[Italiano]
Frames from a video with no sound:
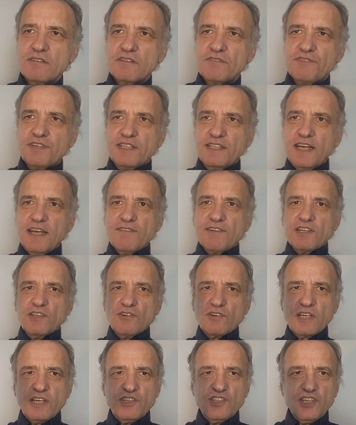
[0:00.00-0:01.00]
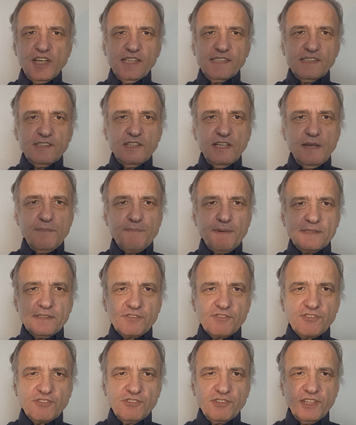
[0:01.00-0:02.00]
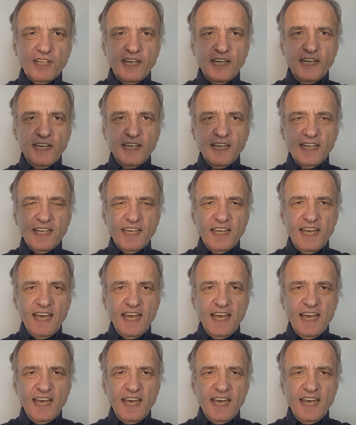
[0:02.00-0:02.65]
vedevano che c'erano delle persone